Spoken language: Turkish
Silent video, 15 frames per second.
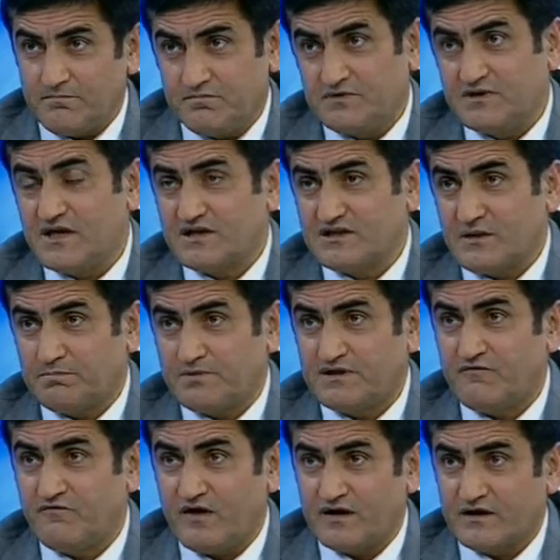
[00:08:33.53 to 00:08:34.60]
Diğer kitaplardan
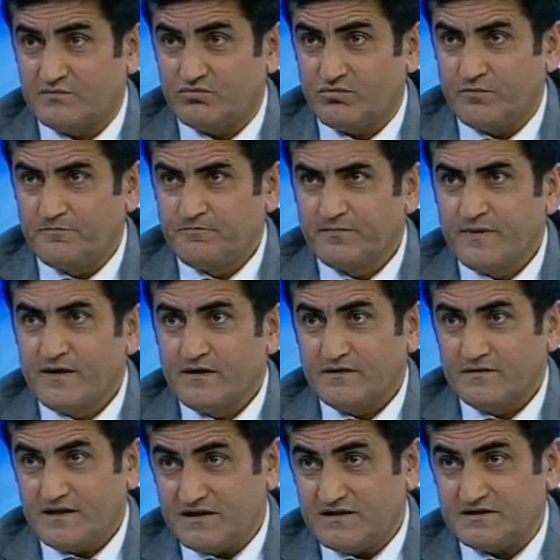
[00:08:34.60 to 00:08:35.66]
farkı bu.
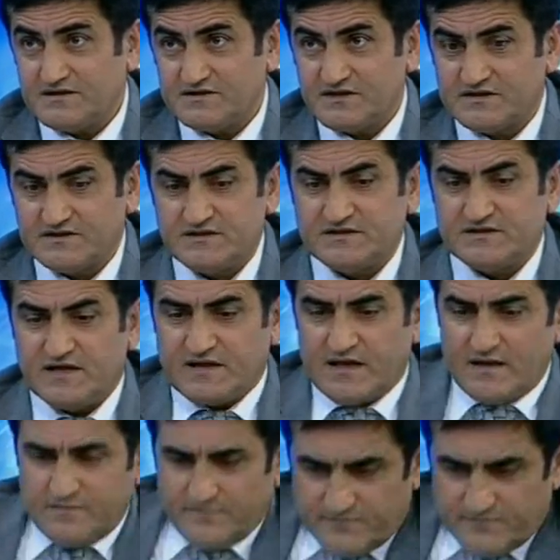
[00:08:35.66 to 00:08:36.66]
Nedir diyeceksiniz? Neden?